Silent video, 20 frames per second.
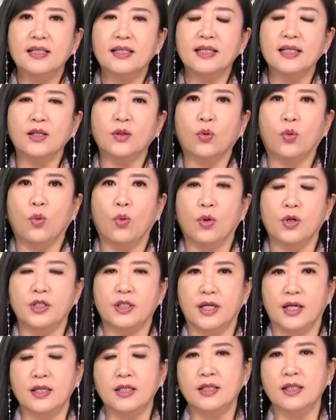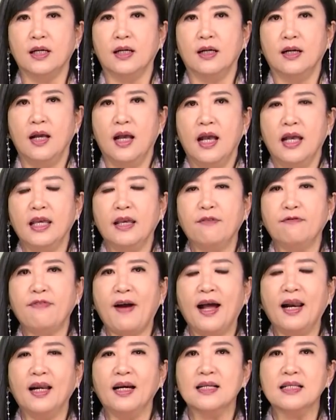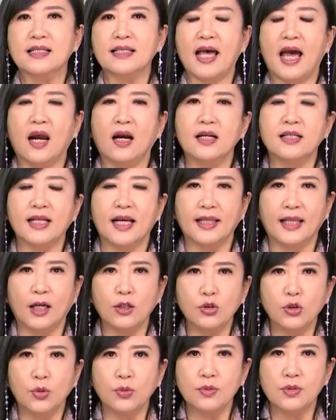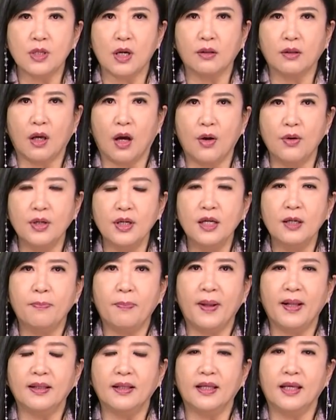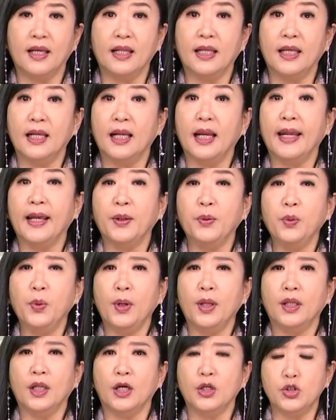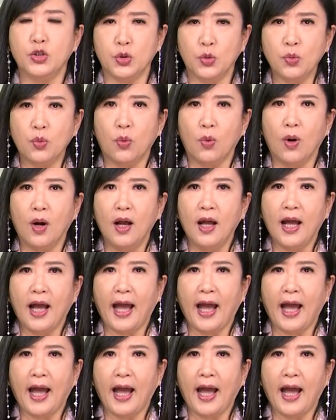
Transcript: 靖国神社引发了在二战当中遭到日本铁蹄凌虐的中国